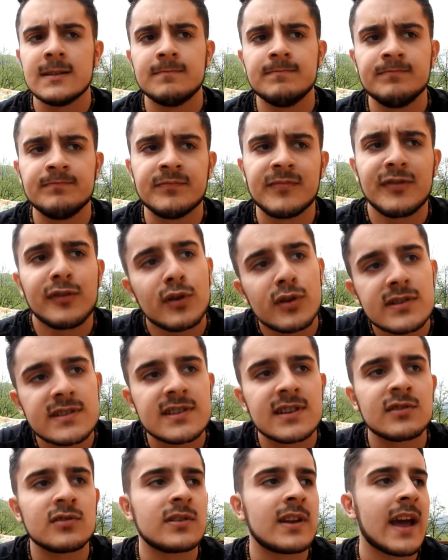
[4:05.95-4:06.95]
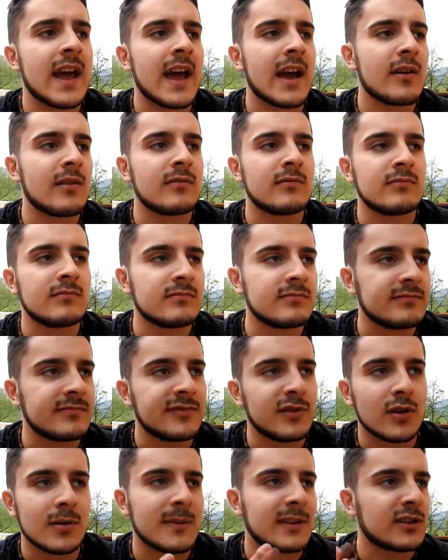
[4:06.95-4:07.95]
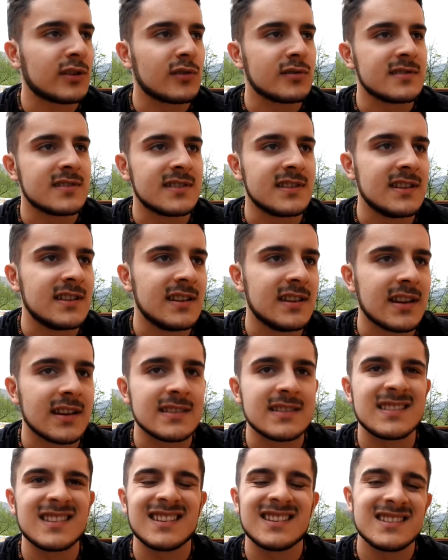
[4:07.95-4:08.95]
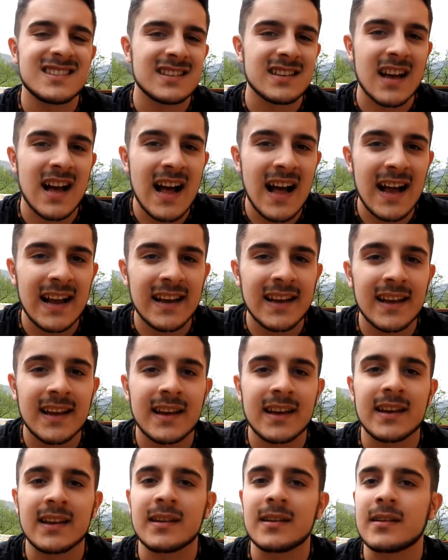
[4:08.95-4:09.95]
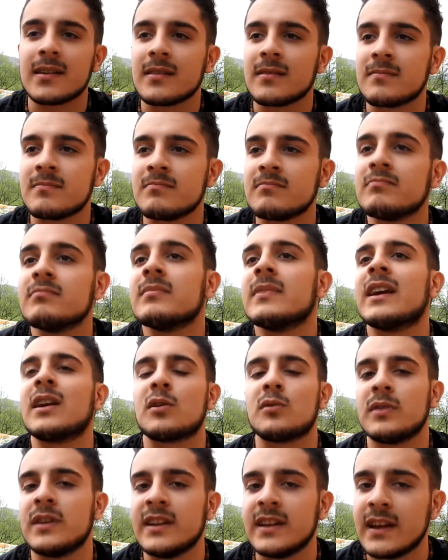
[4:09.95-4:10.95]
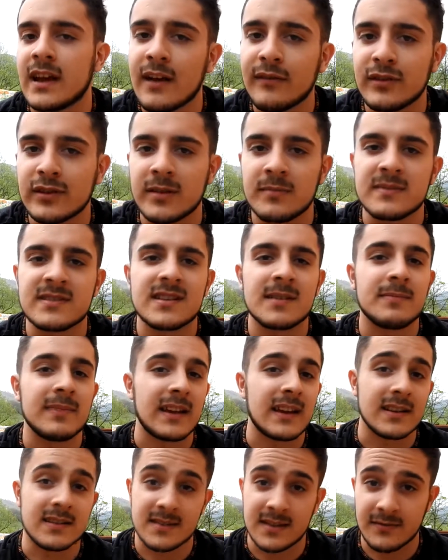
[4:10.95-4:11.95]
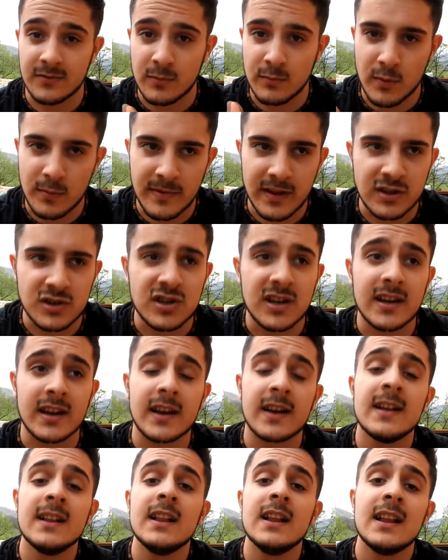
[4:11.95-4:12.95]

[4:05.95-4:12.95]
Mm, forse non è un format così essenziale, e, ehm, era un'idea, fatemi sapere se vi può piacere.